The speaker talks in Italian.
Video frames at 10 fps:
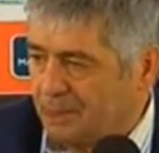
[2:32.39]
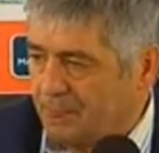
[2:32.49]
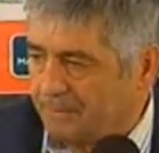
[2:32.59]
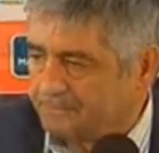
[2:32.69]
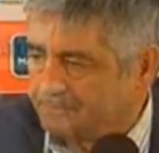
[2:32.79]

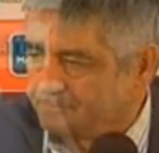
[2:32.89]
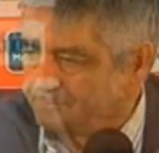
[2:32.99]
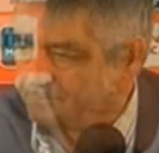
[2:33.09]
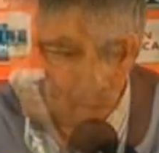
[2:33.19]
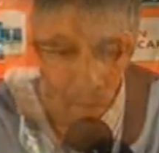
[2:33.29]
Perché
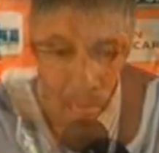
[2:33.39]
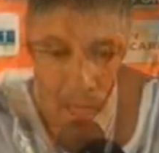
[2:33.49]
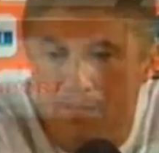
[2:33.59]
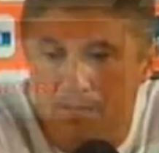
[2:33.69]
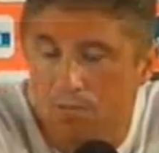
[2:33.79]
mm,
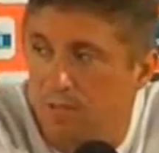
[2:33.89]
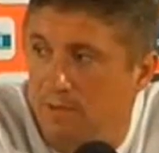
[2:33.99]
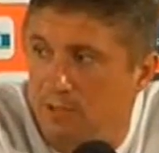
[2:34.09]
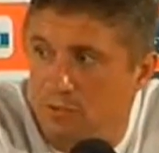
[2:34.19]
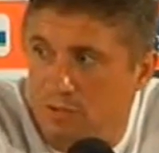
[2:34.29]
sono
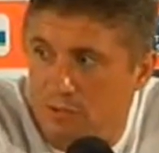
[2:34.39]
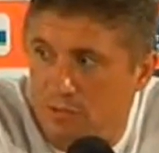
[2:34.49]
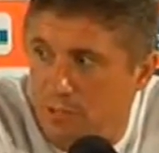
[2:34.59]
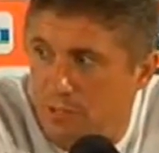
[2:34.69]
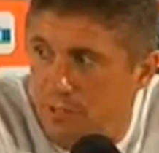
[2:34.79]
arrivati
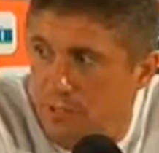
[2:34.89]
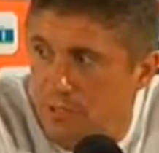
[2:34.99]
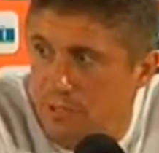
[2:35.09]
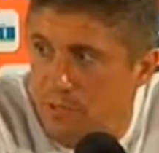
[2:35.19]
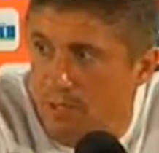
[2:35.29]
giocatori
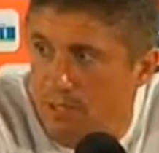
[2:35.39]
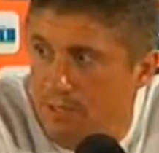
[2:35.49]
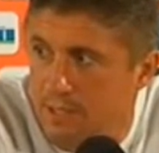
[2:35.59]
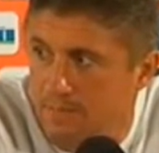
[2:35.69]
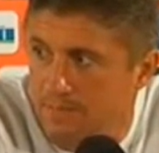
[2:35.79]
di, di
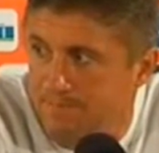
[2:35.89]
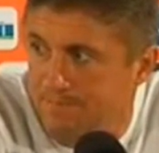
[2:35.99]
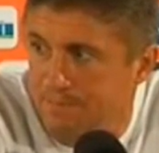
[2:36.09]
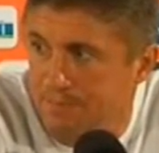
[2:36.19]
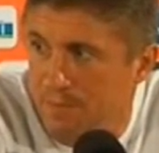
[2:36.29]
qualità,
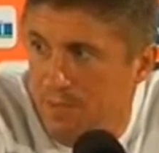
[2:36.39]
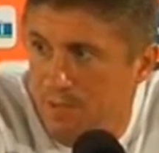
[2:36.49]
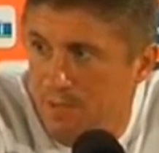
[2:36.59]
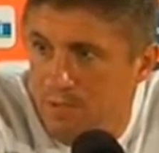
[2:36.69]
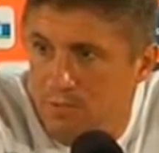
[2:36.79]

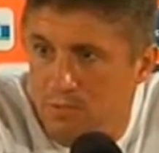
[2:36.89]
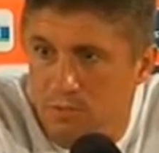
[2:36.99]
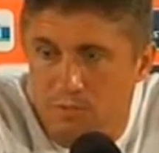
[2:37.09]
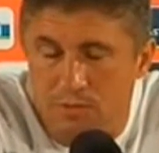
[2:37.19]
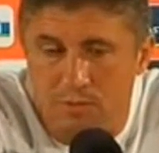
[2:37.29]

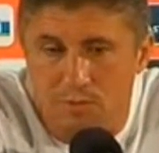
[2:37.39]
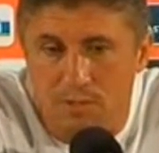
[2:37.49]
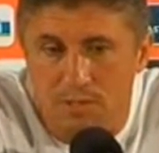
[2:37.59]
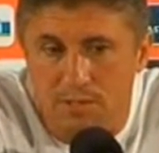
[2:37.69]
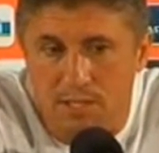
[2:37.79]
giocatori di
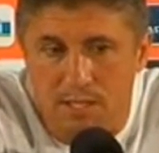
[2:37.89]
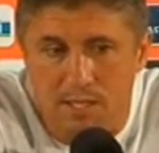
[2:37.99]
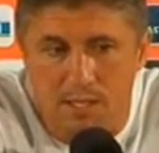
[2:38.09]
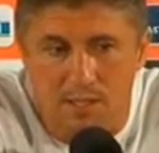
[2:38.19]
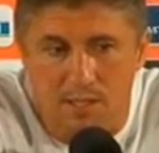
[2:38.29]

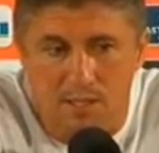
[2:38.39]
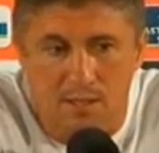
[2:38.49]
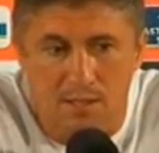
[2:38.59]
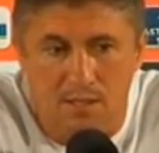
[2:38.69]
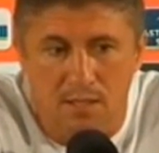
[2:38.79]
qualità
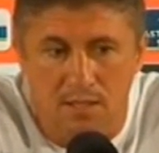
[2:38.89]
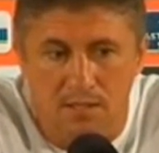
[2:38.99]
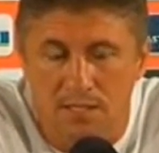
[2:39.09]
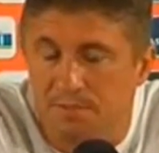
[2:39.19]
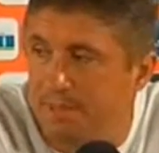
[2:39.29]
eh, e
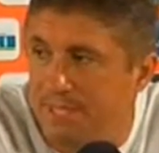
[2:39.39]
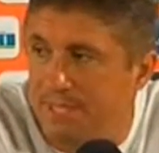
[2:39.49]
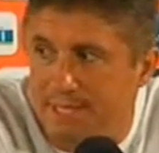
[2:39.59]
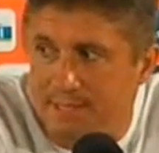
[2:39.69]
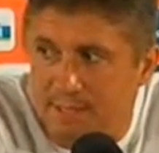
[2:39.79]
di
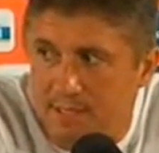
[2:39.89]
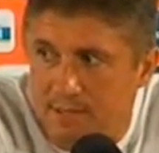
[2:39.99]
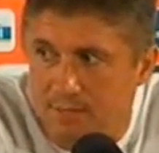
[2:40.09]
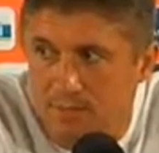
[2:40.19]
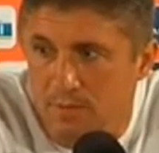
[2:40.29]

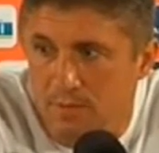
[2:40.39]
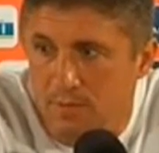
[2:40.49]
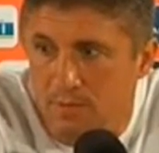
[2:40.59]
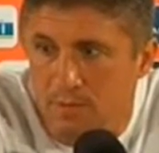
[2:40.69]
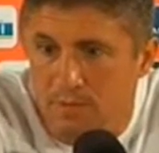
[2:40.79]
esperienza
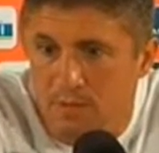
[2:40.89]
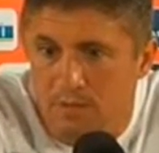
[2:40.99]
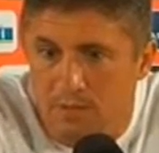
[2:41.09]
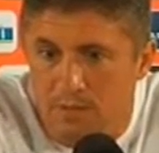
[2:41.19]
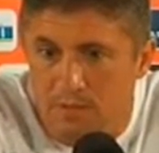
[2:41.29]

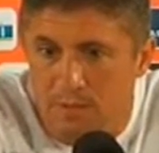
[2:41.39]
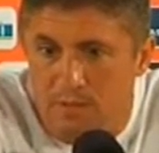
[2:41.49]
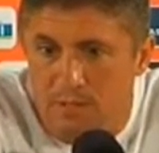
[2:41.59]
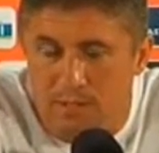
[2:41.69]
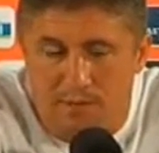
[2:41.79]

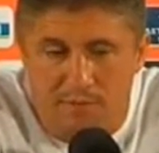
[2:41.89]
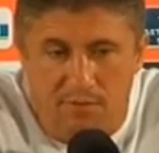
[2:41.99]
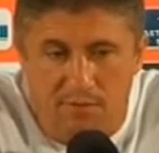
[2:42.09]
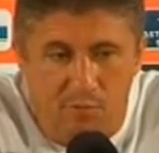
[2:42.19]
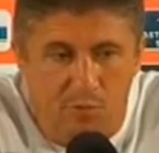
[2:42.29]
e ne
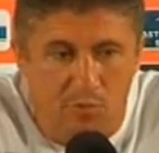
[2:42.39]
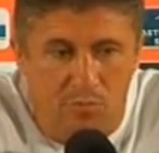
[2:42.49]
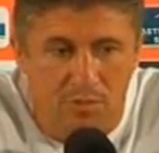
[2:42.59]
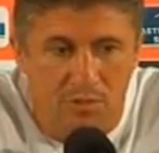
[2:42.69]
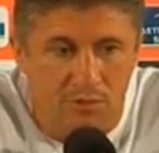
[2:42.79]
avevamo
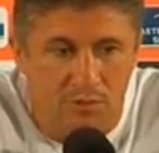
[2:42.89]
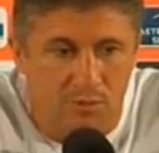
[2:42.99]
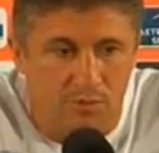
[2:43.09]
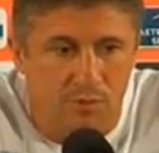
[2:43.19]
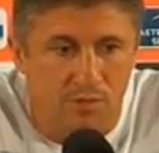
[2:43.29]

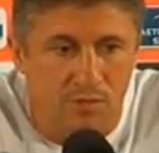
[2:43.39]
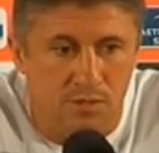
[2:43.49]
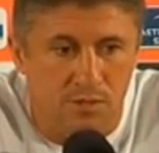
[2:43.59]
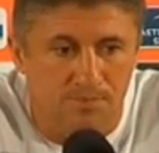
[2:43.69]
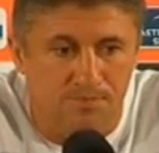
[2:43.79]
bisogno, quindi
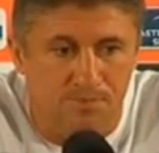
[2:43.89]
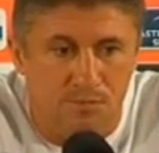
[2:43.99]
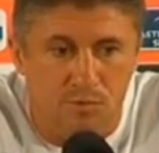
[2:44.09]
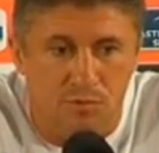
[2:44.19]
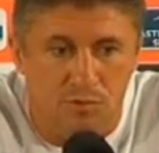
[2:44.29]
mm,
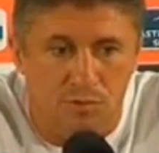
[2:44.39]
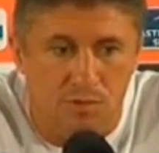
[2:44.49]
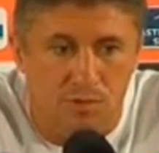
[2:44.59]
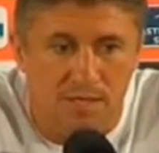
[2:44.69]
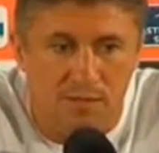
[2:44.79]
sono
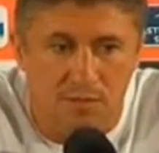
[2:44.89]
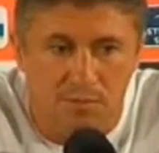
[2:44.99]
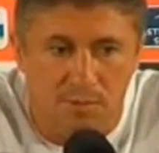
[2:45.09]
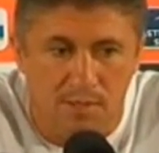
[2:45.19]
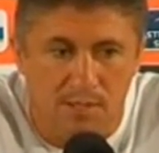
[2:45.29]
soddisfatto
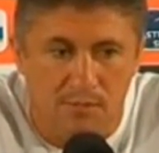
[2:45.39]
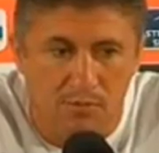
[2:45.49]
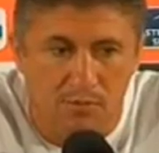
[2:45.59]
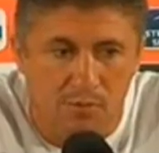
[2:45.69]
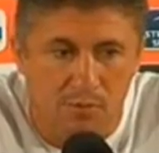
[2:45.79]
per il
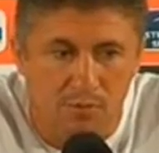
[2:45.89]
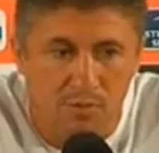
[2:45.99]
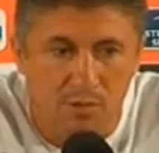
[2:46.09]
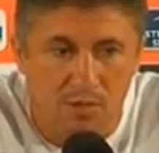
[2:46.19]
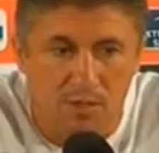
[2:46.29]
lavoro
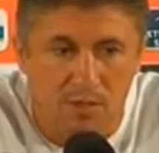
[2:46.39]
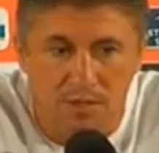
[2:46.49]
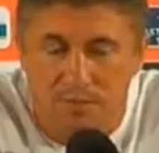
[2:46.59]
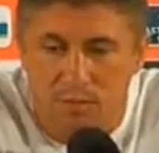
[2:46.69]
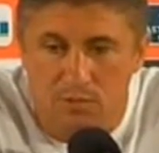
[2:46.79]
che ha
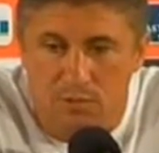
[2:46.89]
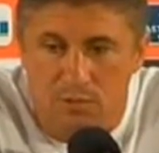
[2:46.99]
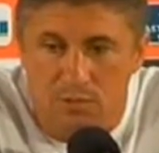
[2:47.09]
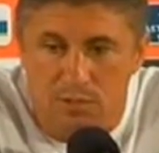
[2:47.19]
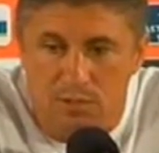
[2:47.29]
svolto
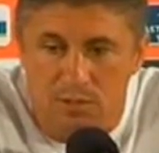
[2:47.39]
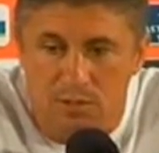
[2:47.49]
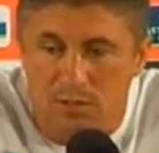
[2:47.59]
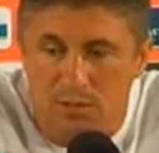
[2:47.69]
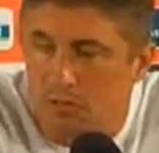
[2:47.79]
il eh,
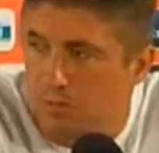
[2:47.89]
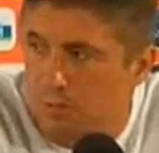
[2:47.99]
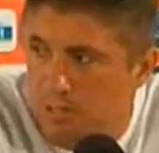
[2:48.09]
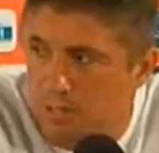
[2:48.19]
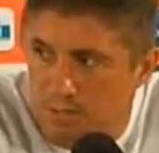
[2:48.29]

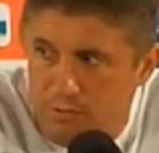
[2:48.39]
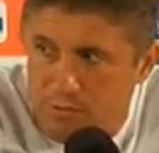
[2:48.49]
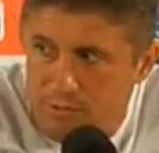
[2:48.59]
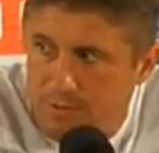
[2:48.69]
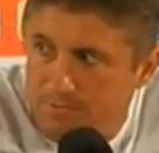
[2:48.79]
direttore e la
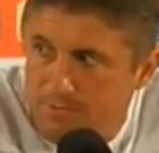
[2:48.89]
società.